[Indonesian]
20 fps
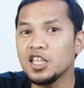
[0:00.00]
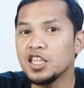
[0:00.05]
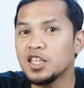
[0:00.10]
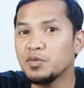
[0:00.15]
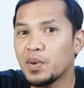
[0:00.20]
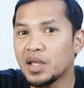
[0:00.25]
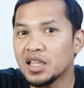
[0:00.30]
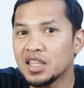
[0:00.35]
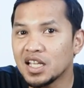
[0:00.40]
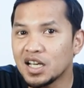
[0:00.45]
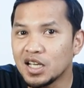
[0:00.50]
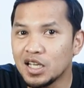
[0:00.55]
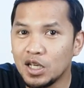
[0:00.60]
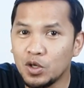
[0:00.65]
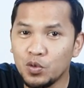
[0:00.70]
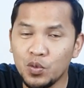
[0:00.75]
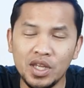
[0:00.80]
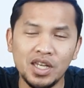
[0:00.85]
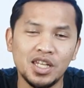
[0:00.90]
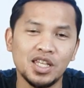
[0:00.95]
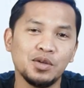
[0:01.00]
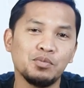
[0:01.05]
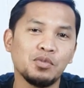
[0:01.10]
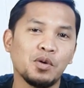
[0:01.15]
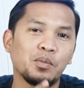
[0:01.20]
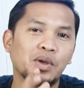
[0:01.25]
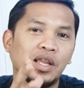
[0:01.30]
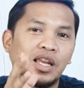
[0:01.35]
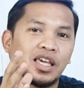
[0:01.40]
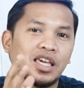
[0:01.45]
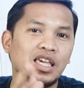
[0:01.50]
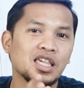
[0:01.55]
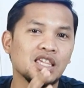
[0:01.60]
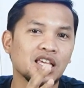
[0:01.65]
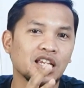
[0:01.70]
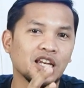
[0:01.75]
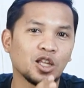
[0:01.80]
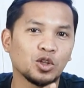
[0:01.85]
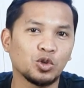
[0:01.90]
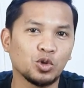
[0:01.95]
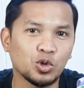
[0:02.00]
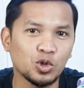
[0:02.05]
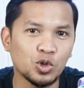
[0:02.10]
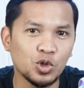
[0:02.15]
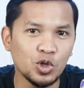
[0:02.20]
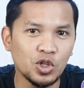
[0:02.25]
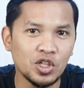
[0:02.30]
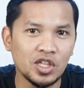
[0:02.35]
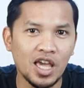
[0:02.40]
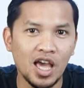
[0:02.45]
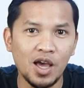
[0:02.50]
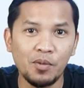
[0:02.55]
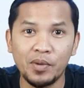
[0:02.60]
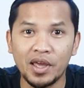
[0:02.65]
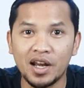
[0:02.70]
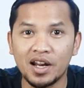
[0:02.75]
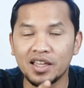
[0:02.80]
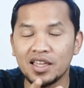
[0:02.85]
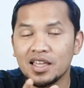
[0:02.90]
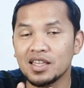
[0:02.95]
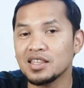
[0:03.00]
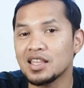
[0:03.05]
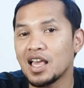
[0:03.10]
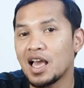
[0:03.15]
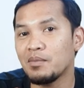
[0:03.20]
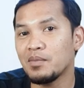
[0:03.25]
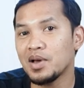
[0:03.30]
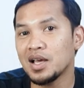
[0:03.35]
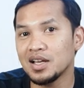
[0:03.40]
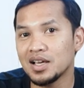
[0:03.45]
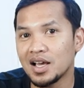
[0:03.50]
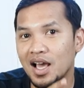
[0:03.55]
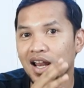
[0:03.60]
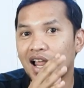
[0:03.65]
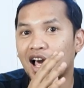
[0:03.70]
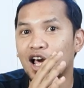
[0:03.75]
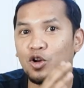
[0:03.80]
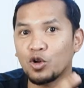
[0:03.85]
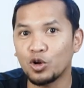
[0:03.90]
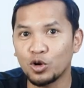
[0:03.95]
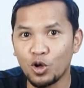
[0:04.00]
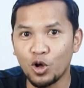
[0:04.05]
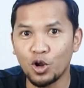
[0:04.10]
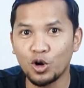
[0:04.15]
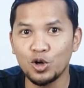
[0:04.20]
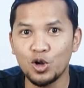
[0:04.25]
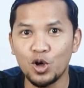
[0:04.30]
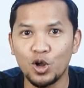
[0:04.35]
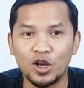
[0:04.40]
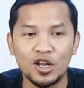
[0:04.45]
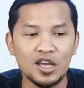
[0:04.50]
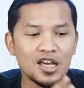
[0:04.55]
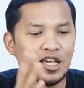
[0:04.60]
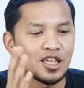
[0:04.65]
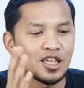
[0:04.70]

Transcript: jadi Spencer Dinwiddie memiliki signature Swiss yang mereknya sama dengan Aaron Gordon.